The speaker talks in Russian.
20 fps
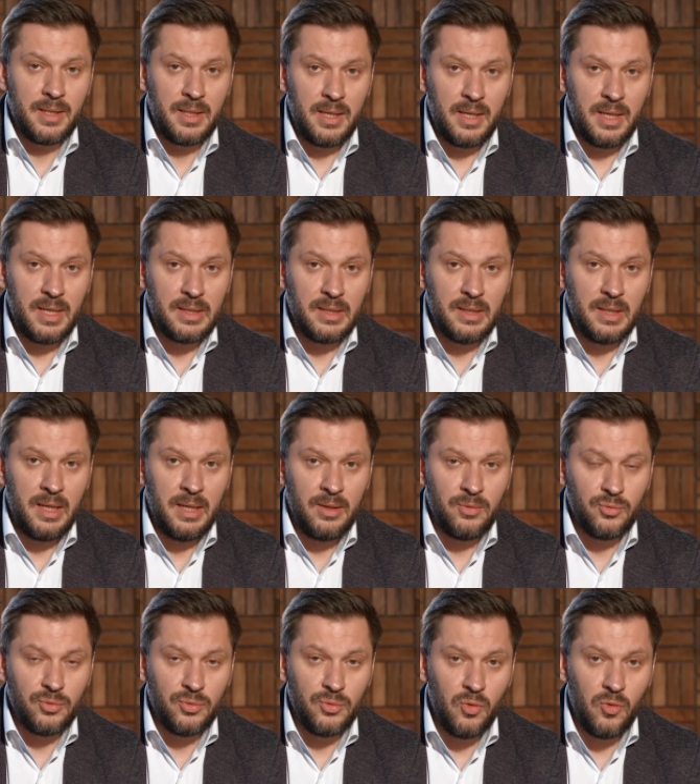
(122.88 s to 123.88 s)
такая одна,
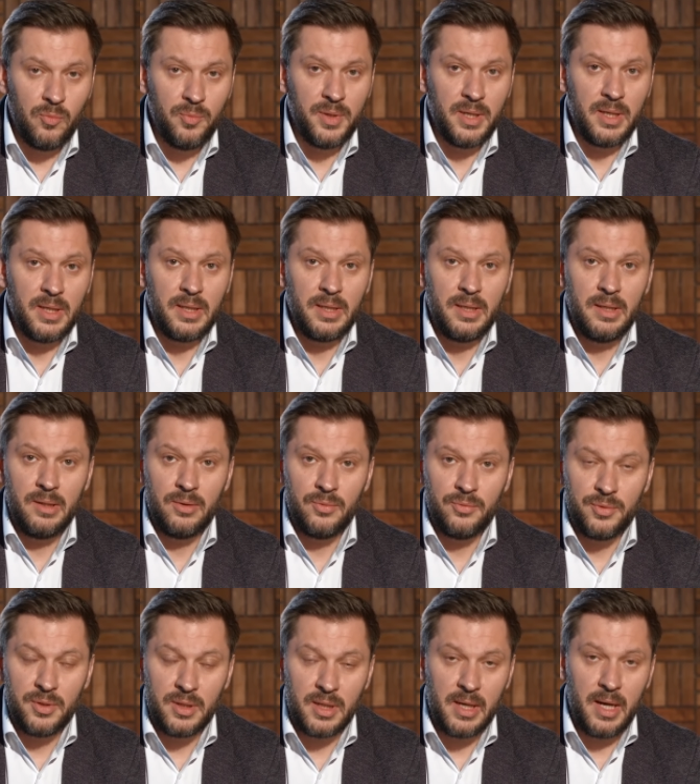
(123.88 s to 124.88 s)
удобная или
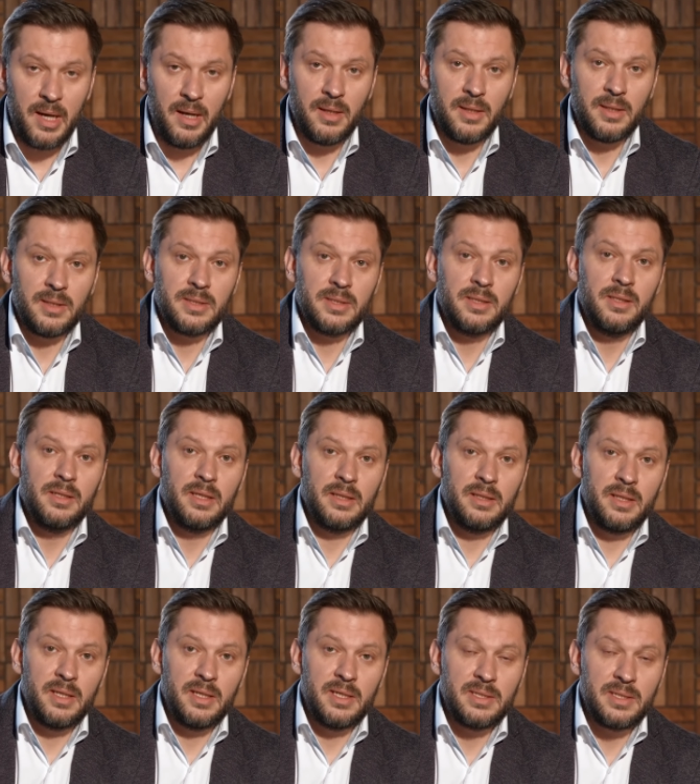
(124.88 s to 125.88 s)
уникальная». Ссылка
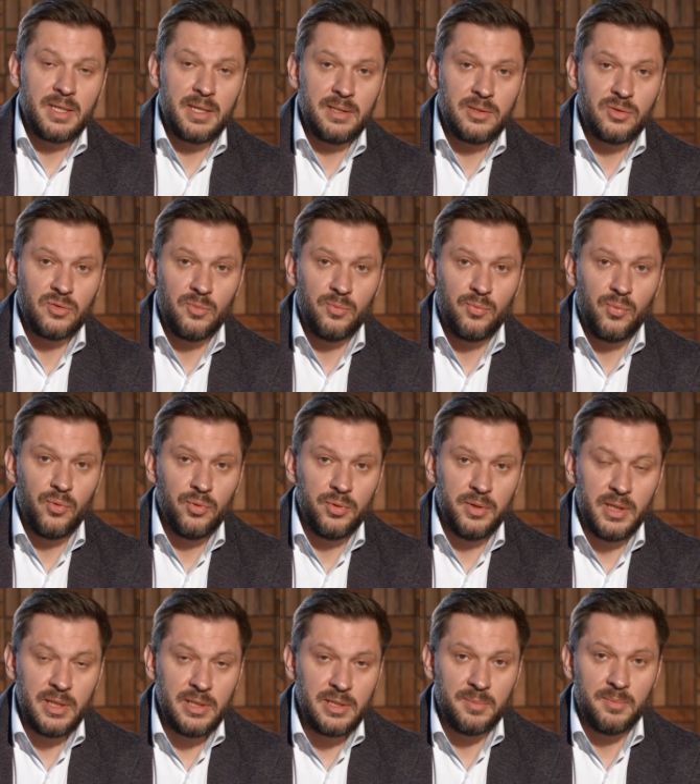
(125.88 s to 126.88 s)
на регистрацию
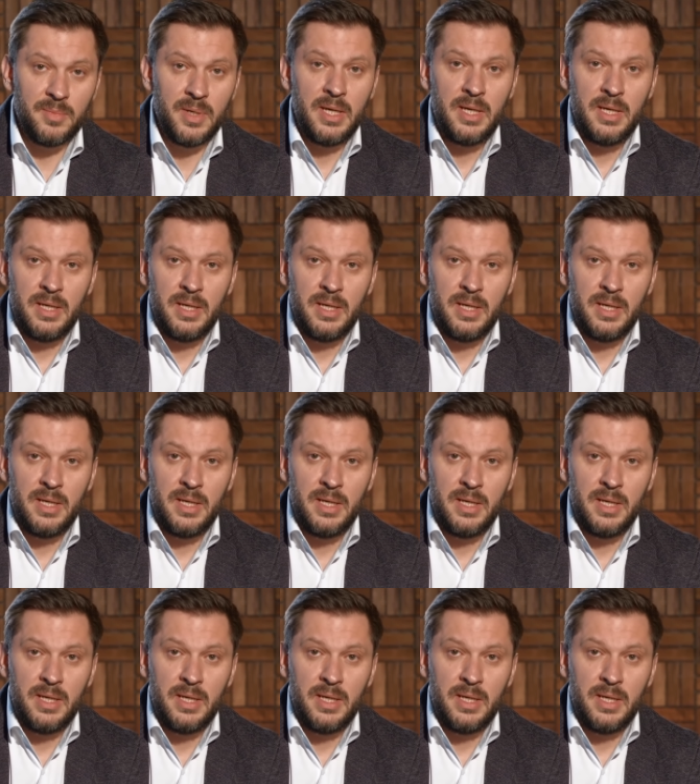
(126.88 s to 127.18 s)
под этим